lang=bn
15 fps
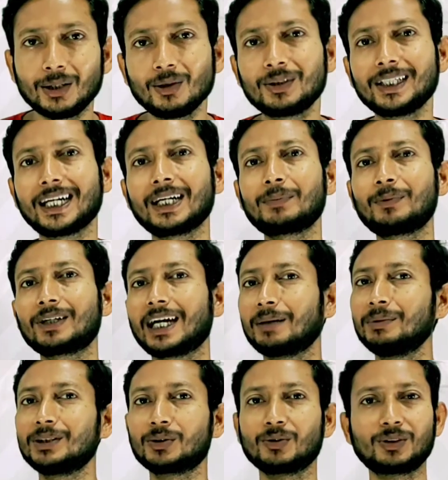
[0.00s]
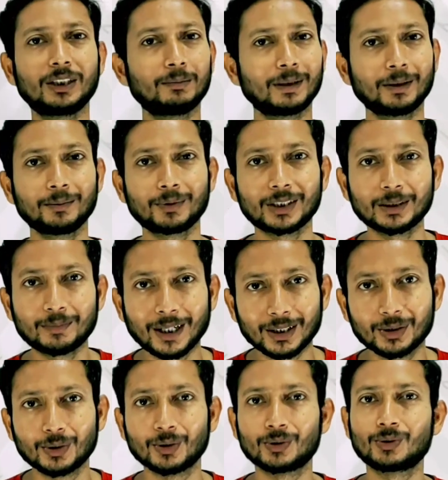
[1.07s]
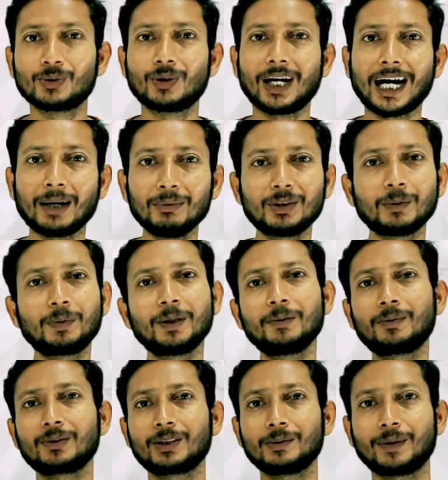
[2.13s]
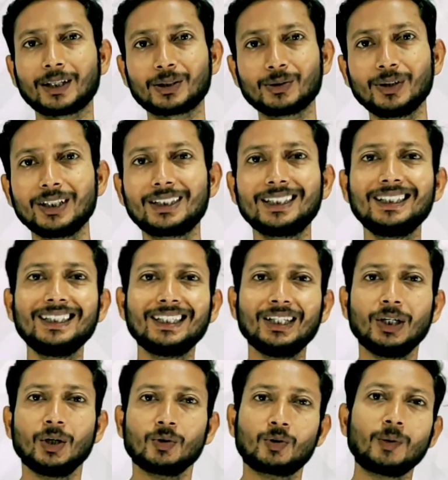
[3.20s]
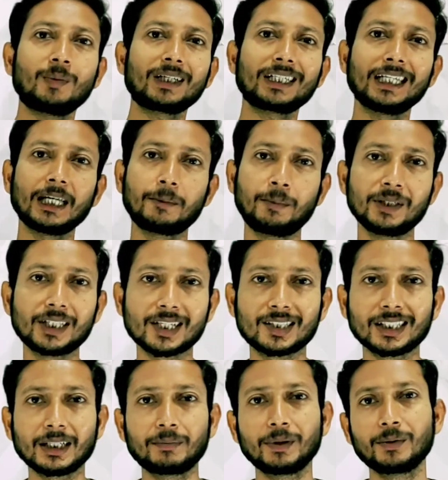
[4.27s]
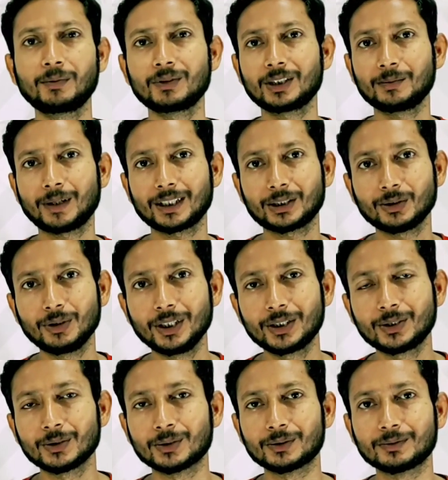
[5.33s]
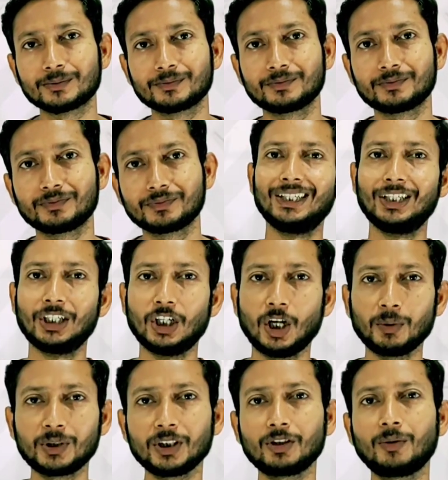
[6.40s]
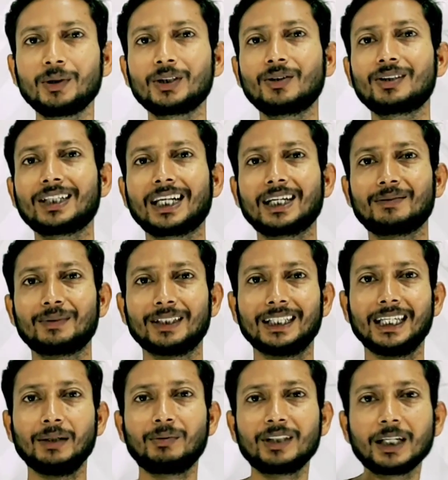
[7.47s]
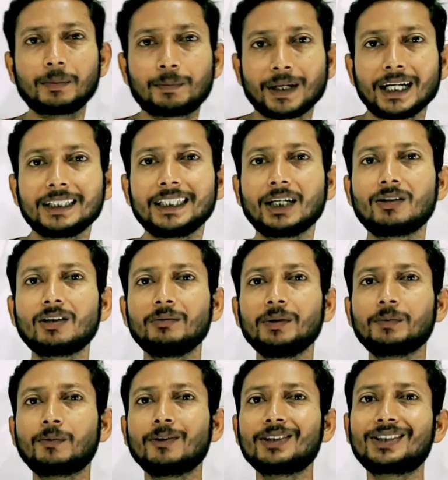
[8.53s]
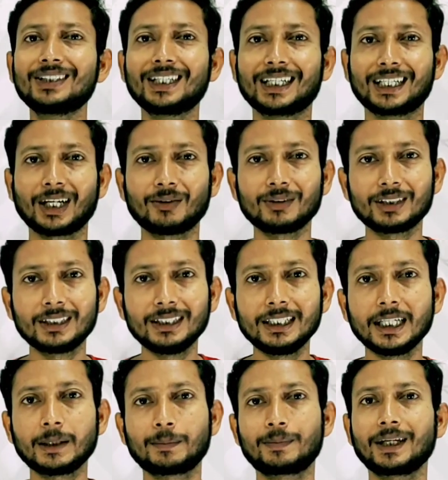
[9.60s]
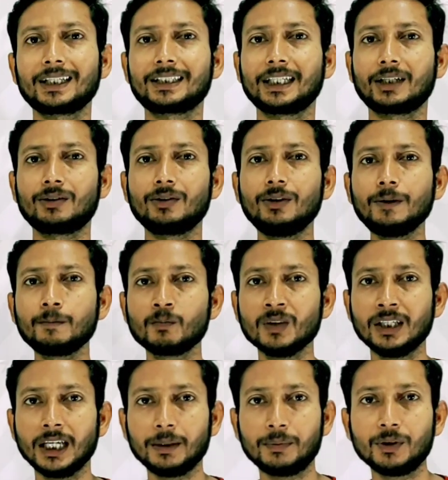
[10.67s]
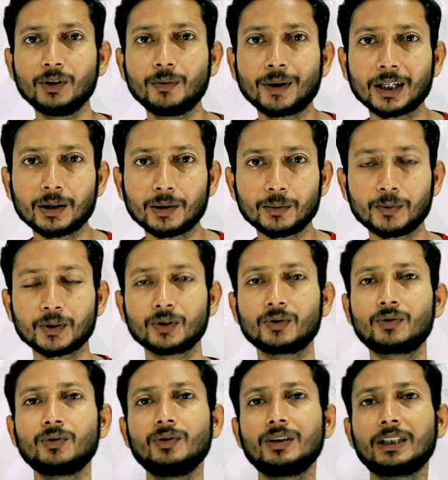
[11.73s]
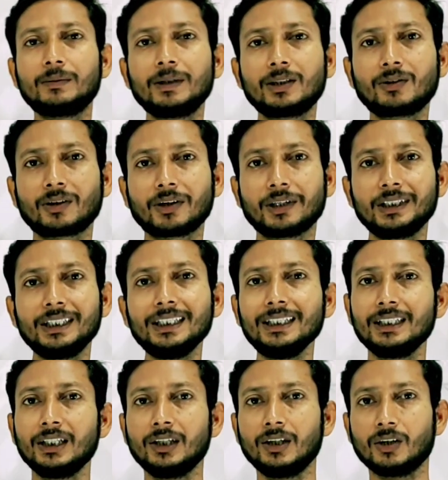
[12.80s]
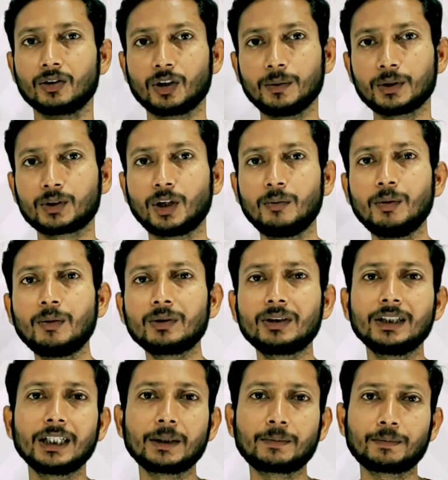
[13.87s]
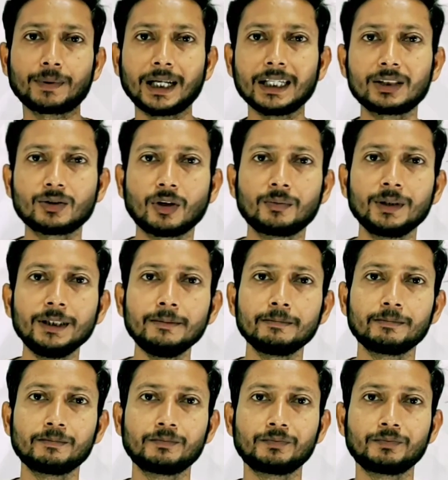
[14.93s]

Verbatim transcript: এগুলো দেখার পর আমি সত্যি প্রেমে পড়তে বাধ্য তো আমি তো প্রেমে পড়তে বাধ্য হয়েছি তোমরা কি এর ফিচার্স দেখে প্রেমে পড়তে বাধ্য হয়েছো অবশ্যই কমেন্ট করে জানাবে এবং এর প্রাইস এখন আমি বলছি না কারণ কি এর প্রাইস এখনও এই ভিডিও বানানো পর্যন্ত রিভিল করা হয়নি তবে সম্ভবত এর প্রাইস হবে